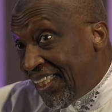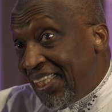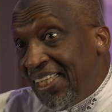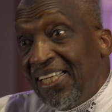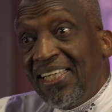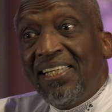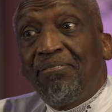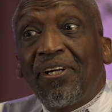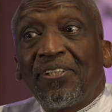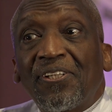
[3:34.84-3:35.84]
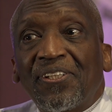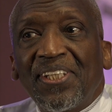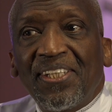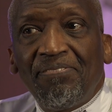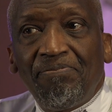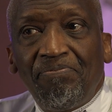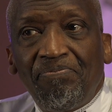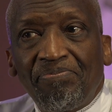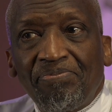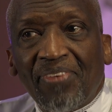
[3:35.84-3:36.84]
il n'est pas ressorti.
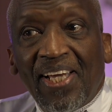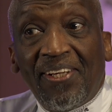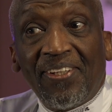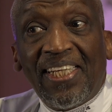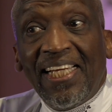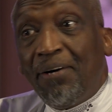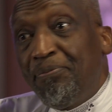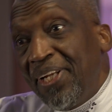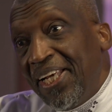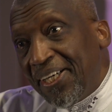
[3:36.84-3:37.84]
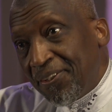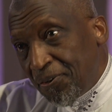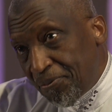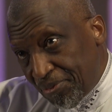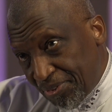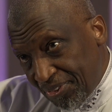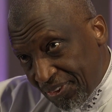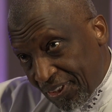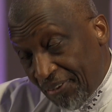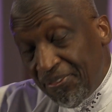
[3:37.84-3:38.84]
Et donc il a pris en groupe,
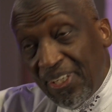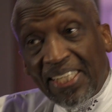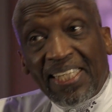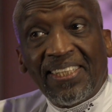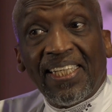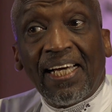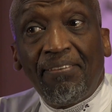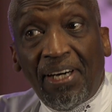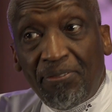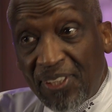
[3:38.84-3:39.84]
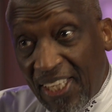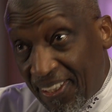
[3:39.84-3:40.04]
comme l'atteste également Abu